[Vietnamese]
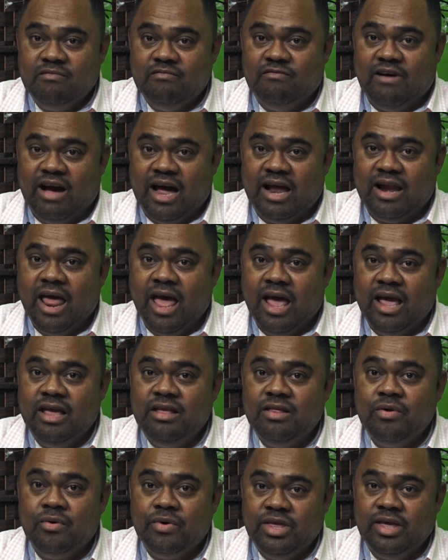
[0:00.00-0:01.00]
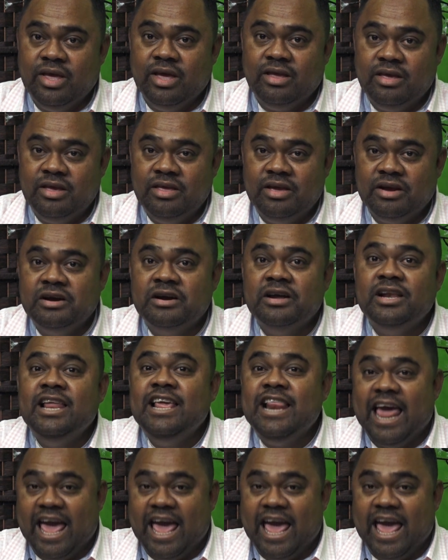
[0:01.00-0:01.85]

và để nói chuyện với những người lý